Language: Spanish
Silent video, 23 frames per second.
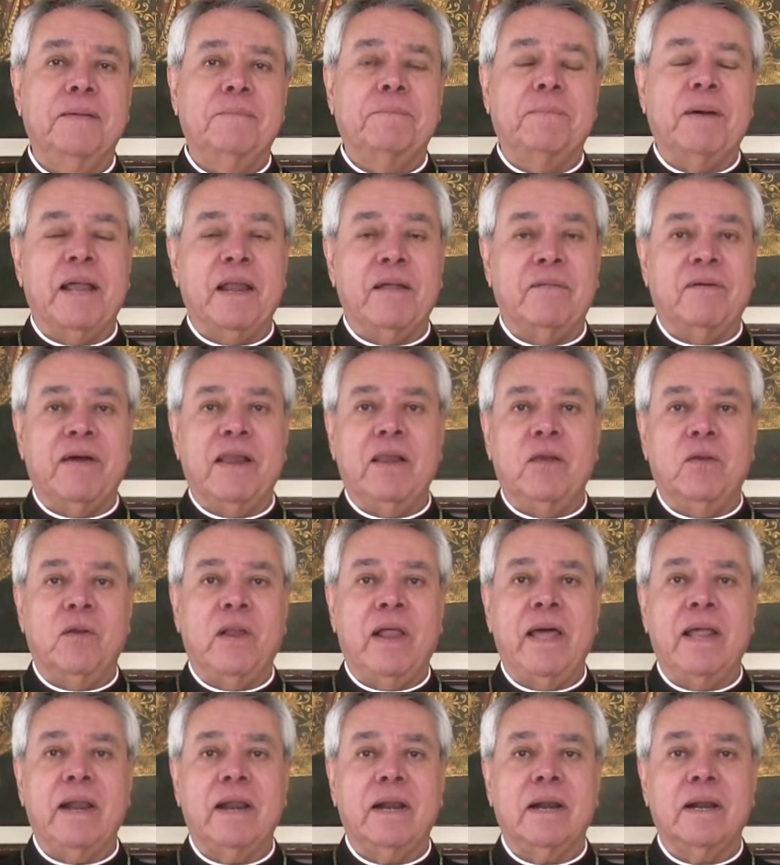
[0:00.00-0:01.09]
para
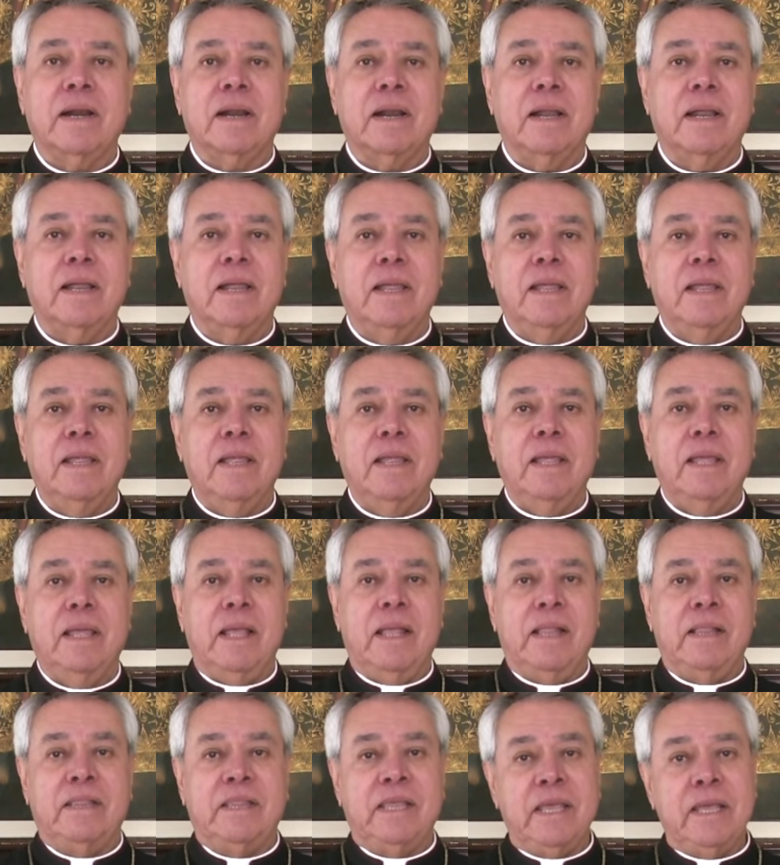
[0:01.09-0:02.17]
valorar
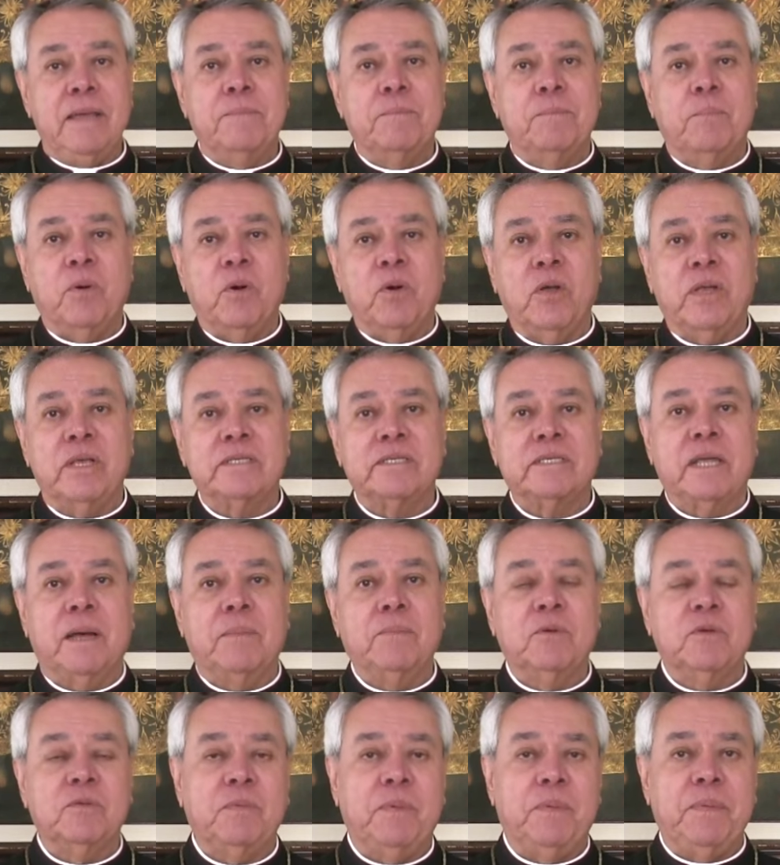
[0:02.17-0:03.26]
el tiempo que
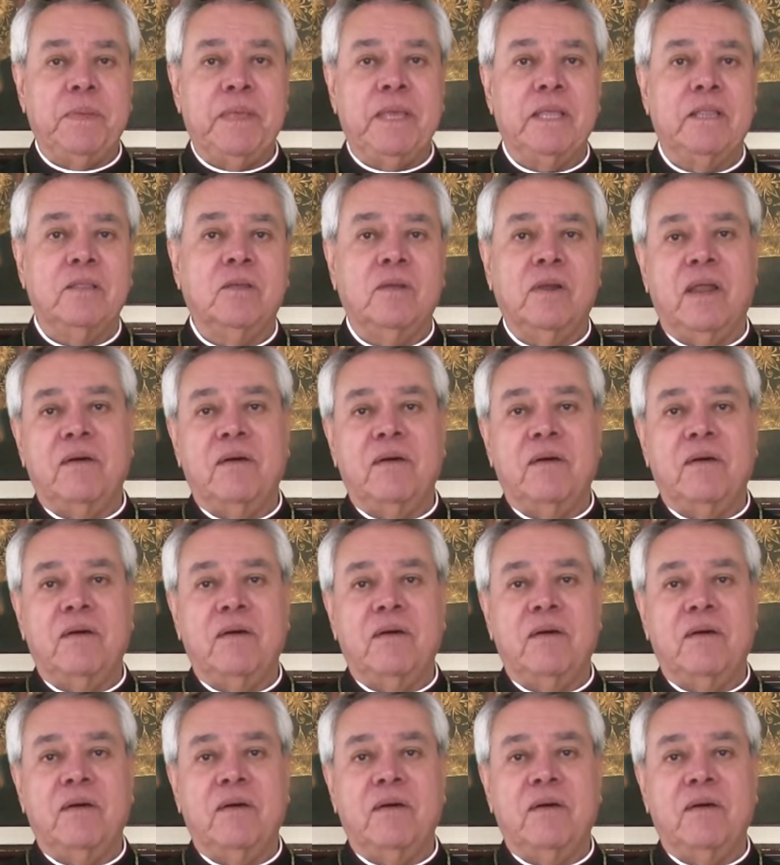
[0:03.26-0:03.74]
estamos viviendo,